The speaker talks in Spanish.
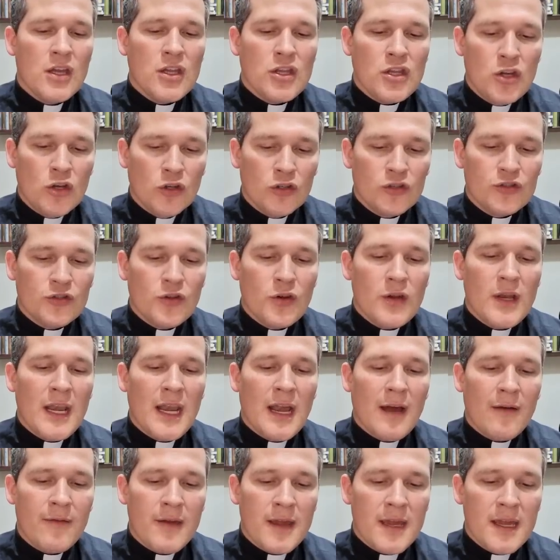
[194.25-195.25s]
Yo soy
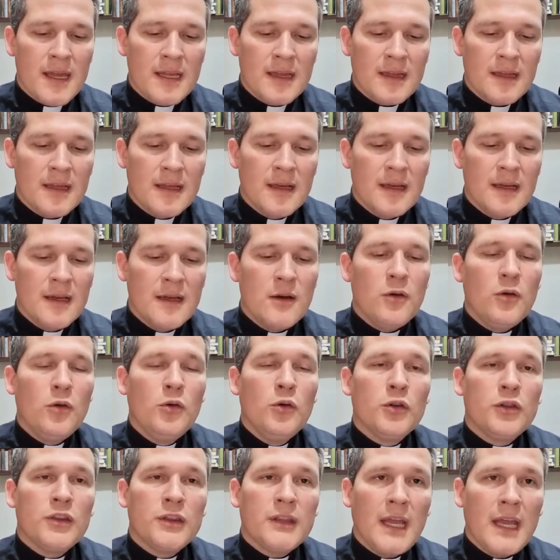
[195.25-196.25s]
la vid,
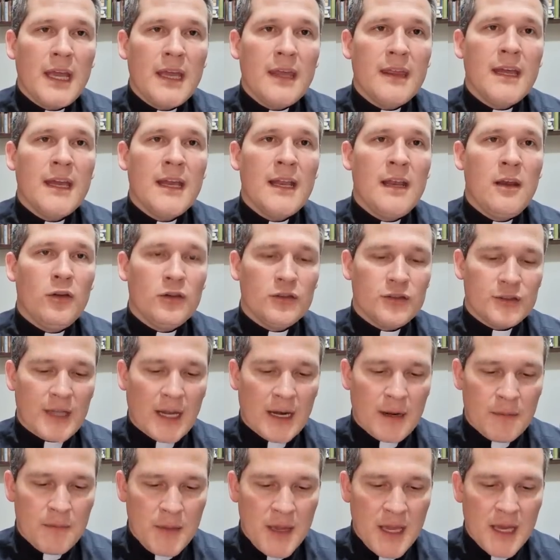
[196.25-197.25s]
ustedes los
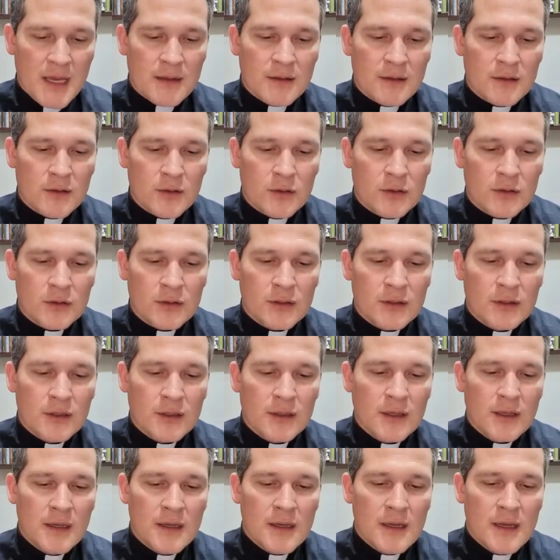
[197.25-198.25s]
sarmientos.
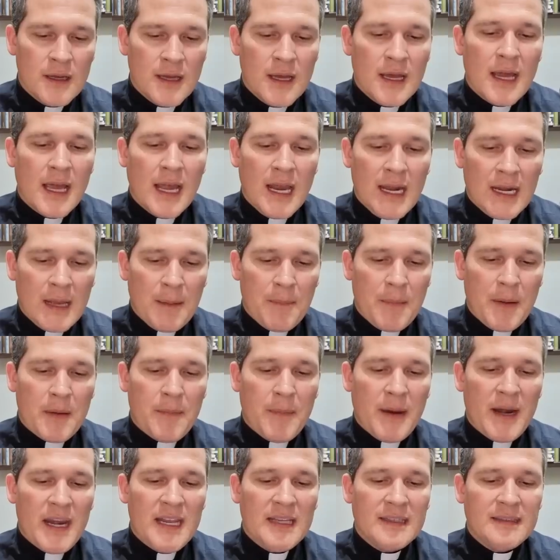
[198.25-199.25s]
El que
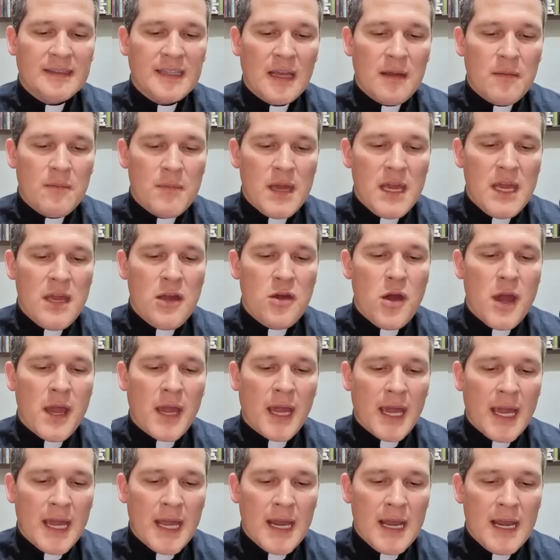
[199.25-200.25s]
permanece en mí y
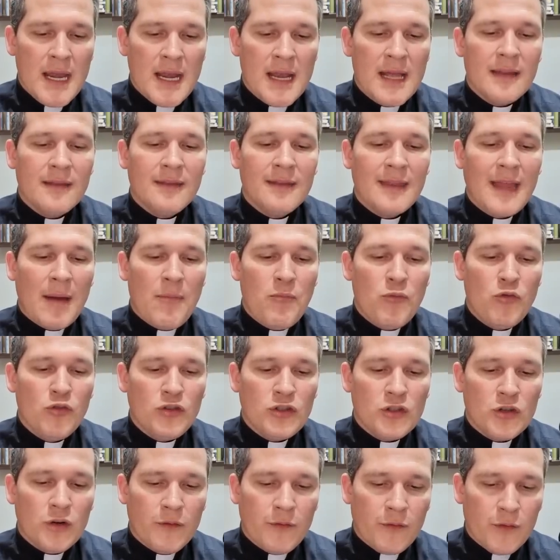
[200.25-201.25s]
en él da
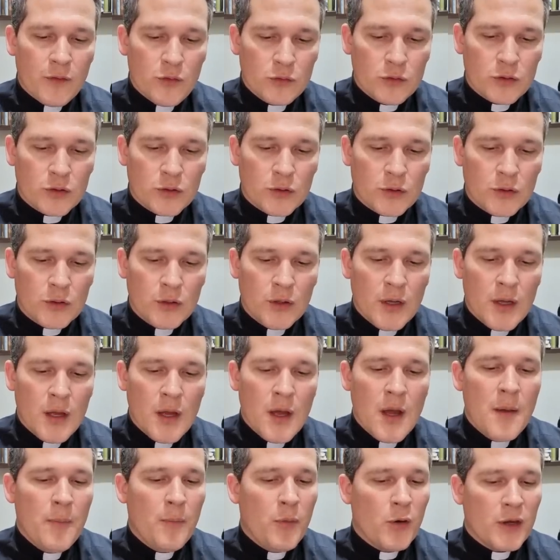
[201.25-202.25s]
mucho fruto,
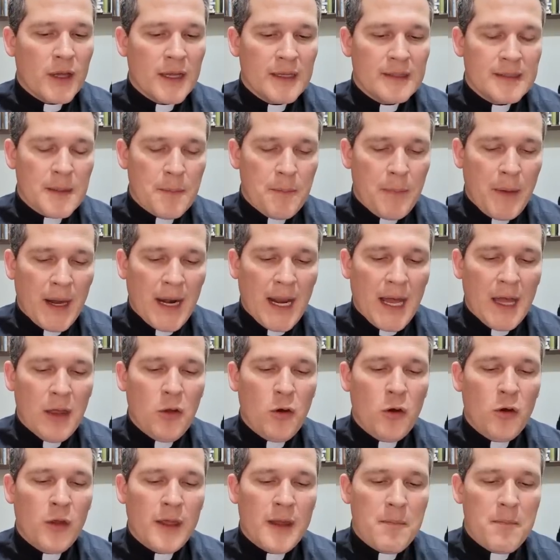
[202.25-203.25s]
porque
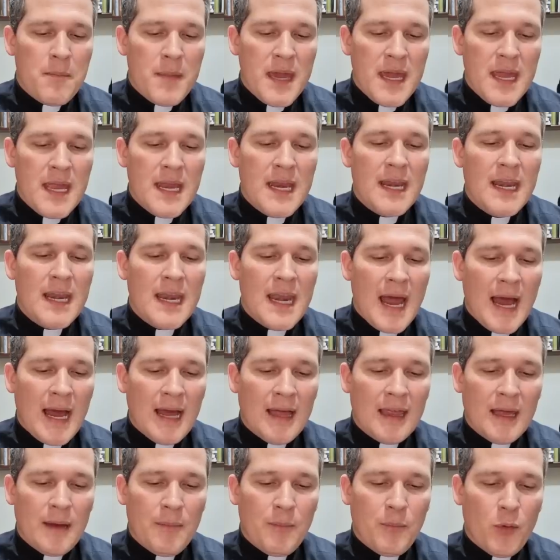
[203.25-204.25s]
separados de mí
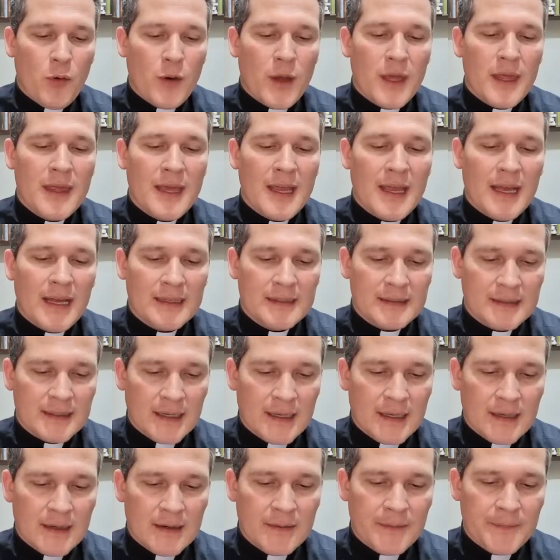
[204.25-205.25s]
nada pueden
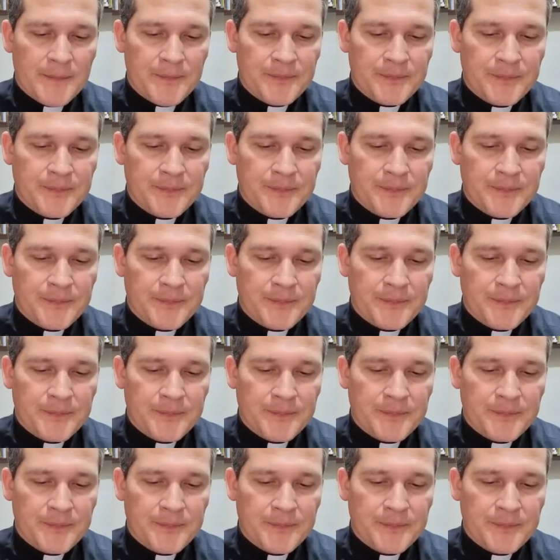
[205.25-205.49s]
hacer.